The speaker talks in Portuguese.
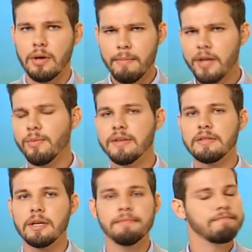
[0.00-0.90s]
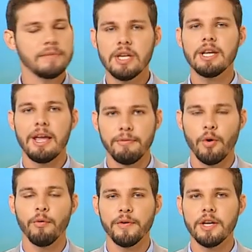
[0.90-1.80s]
Mesmo assim, ninguém
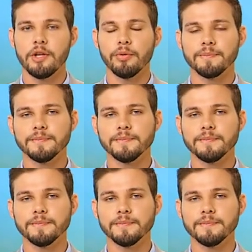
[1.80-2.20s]
ficou ferido.